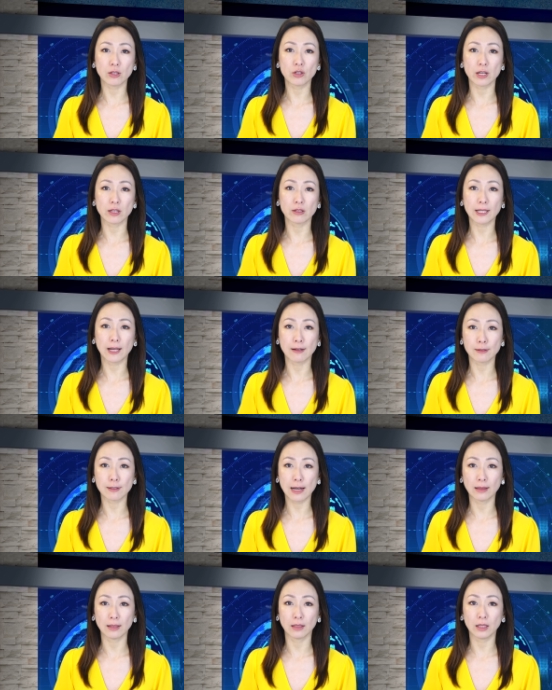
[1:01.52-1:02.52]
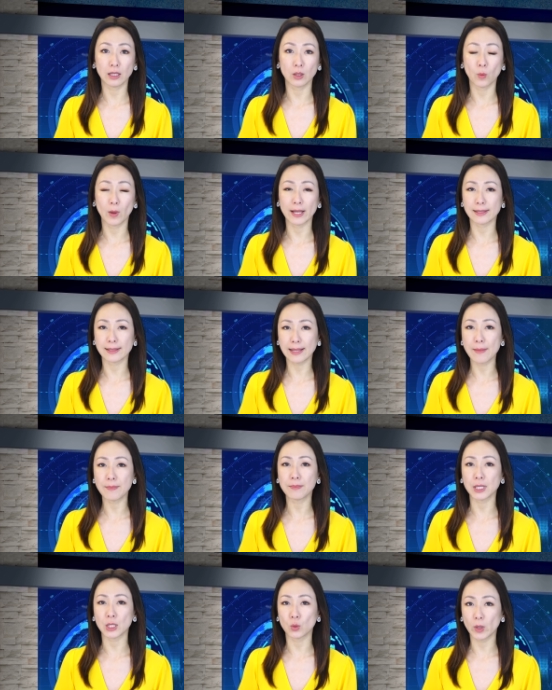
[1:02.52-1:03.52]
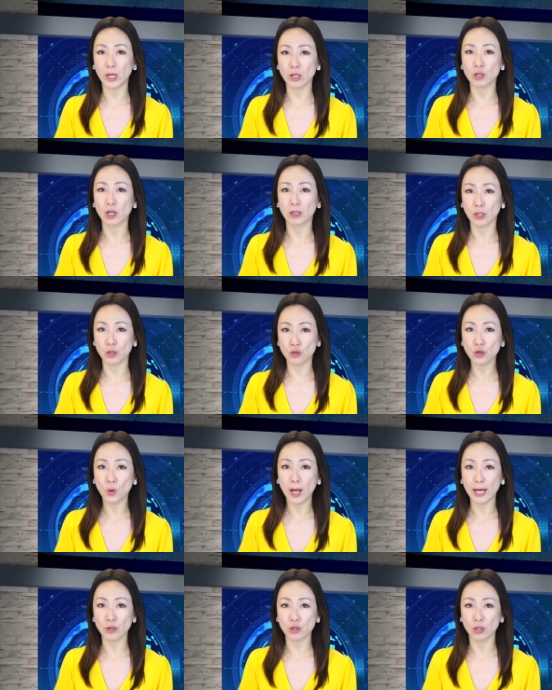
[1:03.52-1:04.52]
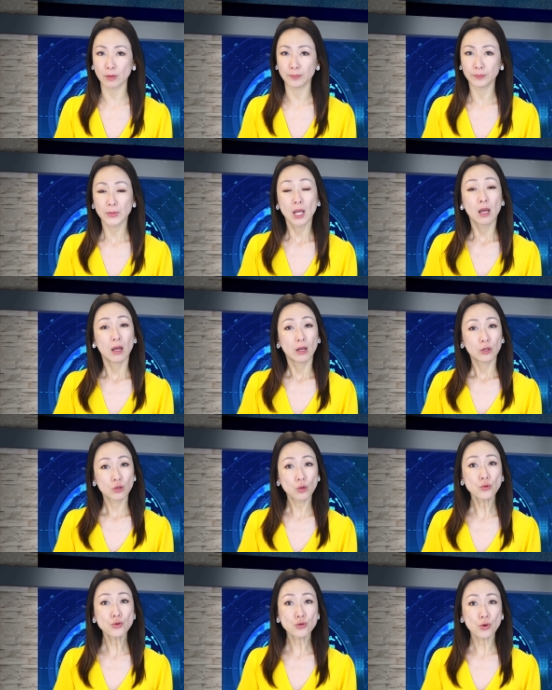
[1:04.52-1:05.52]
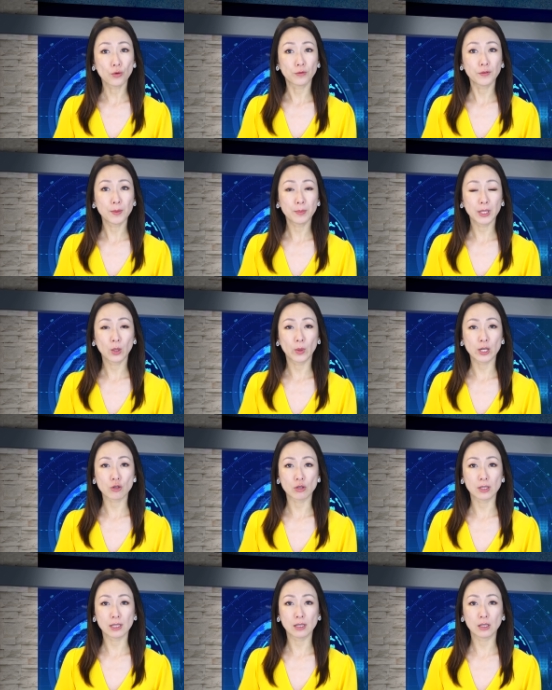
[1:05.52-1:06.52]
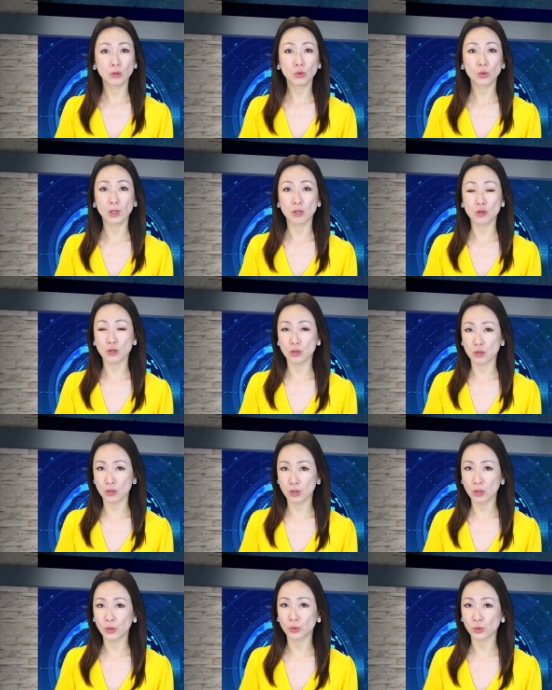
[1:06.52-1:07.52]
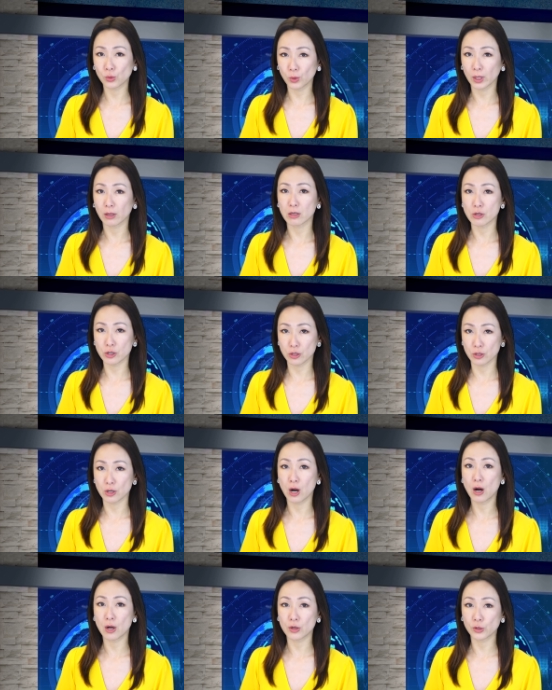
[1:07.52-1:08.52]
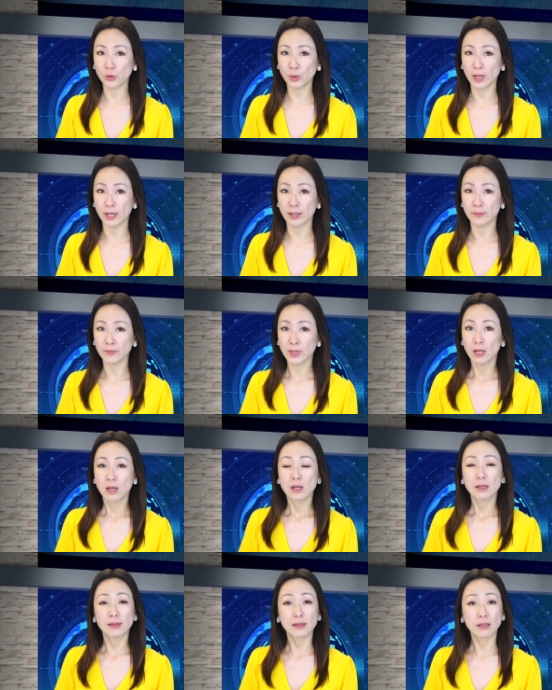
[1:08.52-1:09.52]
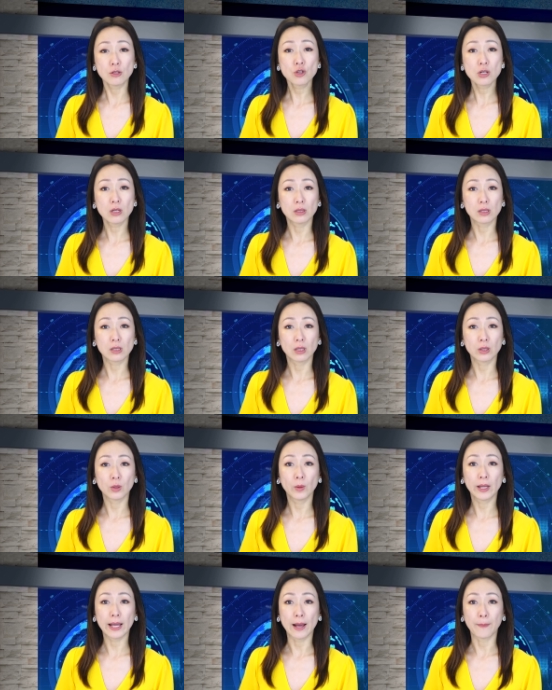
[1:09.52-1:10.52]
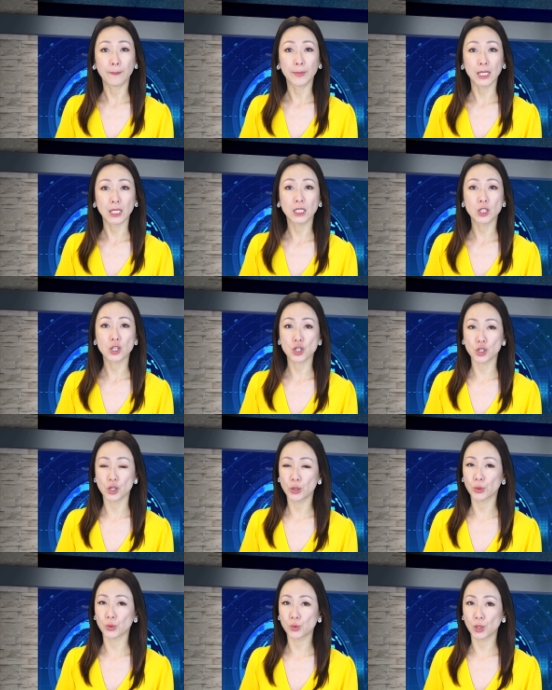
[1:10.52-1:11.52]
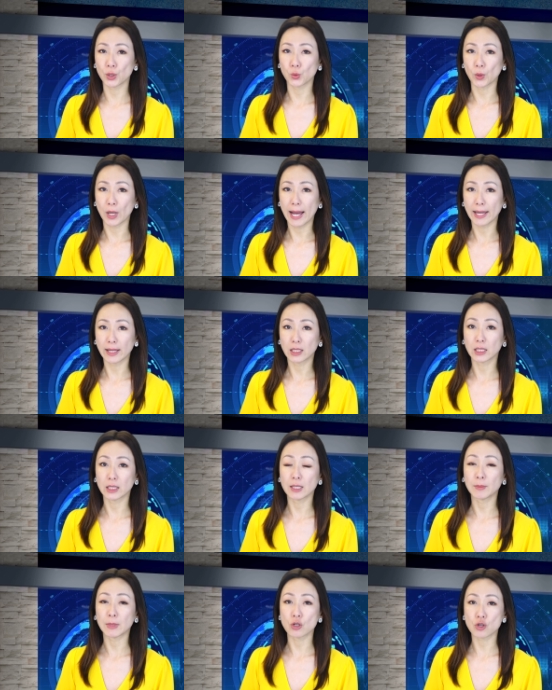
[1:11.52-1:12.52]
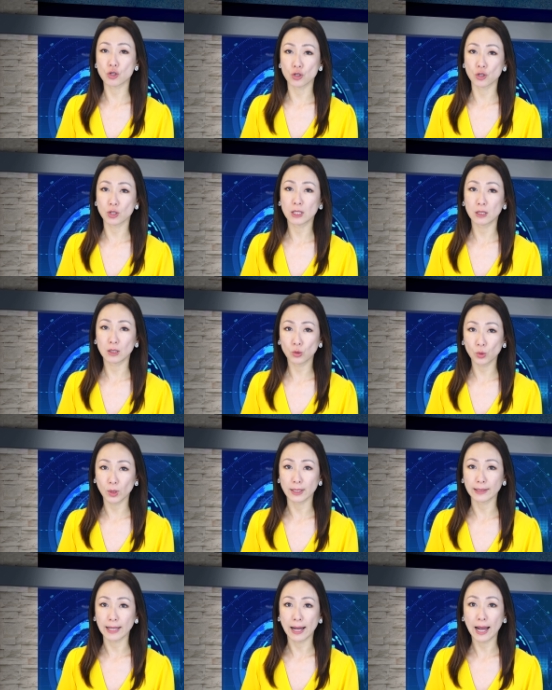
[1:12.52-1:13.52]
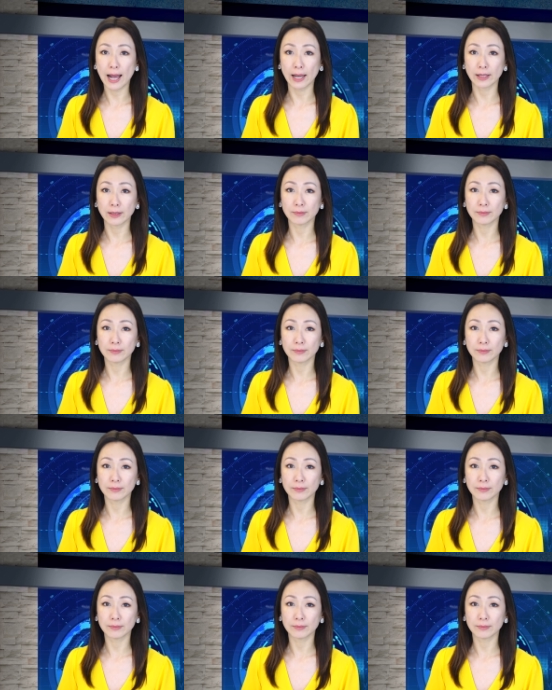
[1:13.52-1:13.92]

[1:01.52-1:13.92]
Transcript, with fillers: 人枪杀了另外三名未成年受害者。凶手分别为十七岁、十六岁和十二岁，死者则有两名十六岁女孩和一名十七岁的男孩。